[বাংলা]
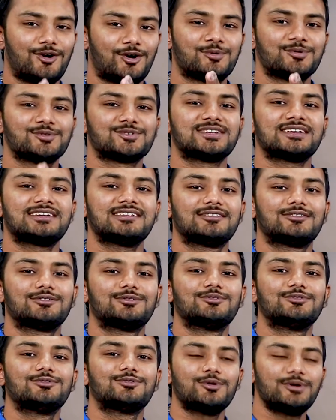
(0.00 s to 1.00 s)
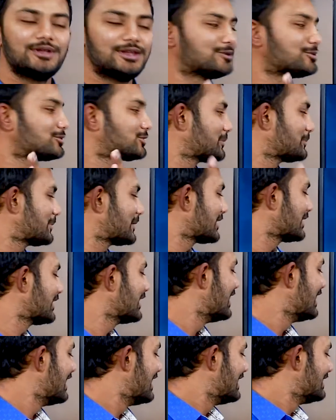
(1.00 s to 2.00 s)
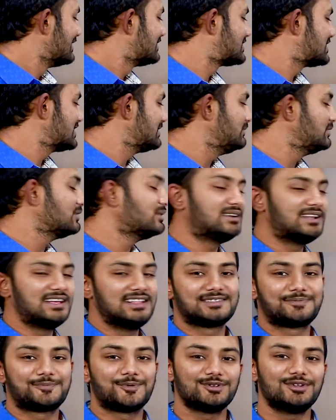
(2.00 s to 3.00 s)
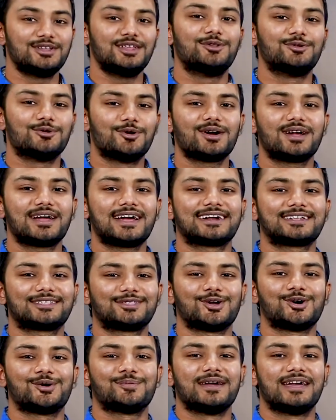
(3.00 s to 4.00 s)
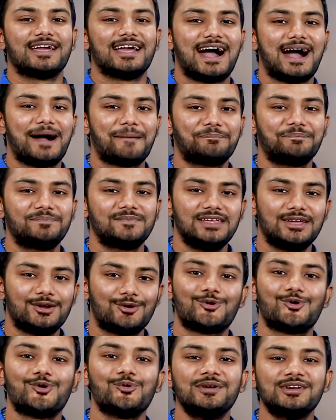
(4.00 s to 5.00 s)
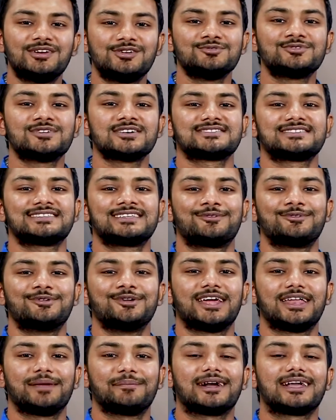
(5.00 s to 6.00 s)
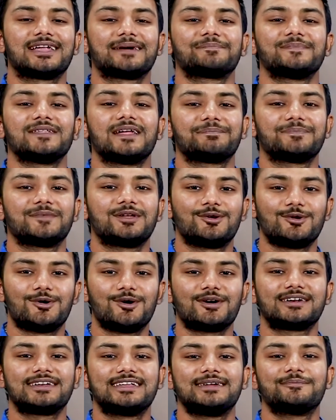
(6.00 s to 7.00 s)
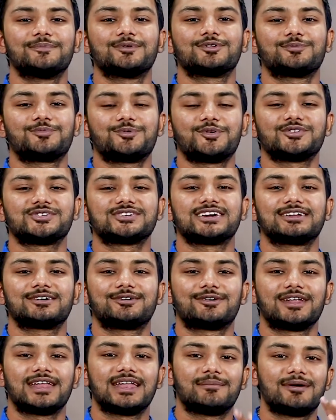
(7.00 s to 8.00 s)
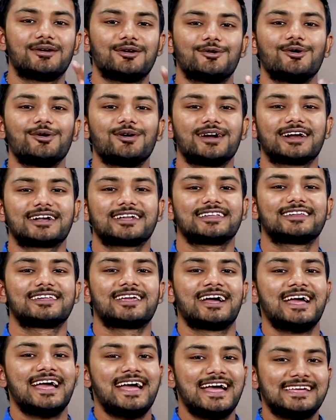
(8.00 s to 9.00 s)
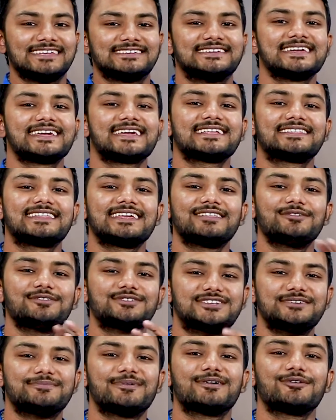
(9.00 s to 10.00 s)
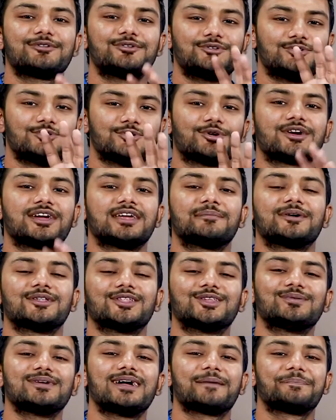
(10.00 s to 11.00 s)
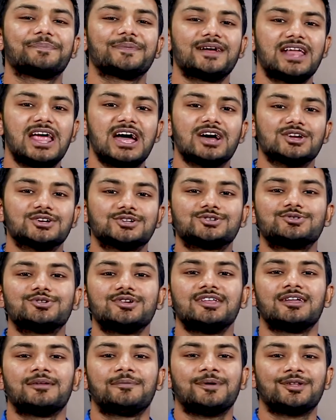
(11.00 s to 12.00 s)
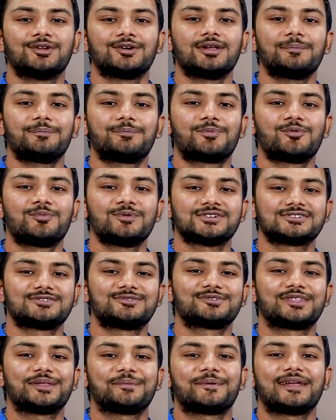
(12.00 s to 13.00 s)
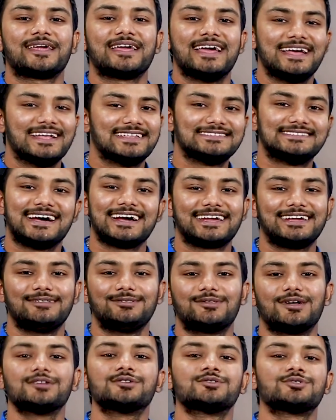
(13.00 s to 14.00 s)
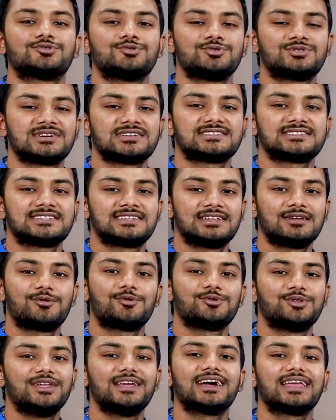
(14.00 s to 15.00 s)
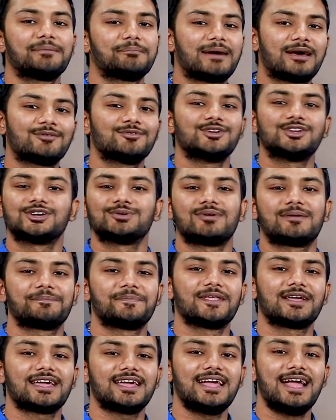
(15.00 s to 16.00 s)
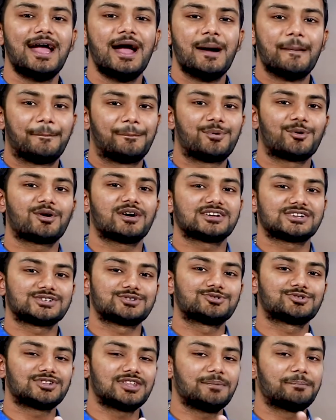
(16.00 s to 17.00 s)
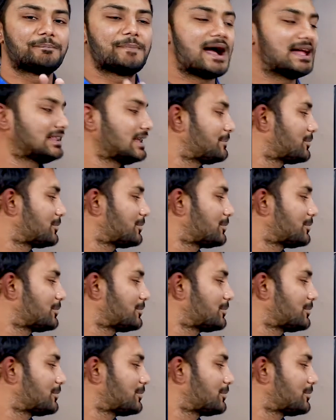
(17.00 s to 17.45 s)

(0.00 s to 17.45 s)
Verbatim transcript: অবস্থা তৈরি করতে পারে ট্রিম ইয়োর নেলস প্রতিদিন নখ কাটতে হবে আপনি খুবই সুস্বাস্থ্যের অধিকারী বাট আপনি আপনার নখ ঠিকমতো পরিষ্কার করেন না বা নখ কাটেন না সেক্ষেত্রে কিন্তু জীবাণু কিন্তু নখের মাধ্যমে আপনার শরীরের ভিতরে প্রবেশ করতে পারে যা কিন্তু একজন সুস্বাস্থ্যের অধিকারী মানুষ হিসেবে আপনাকে প্রকাশ করতে বাধা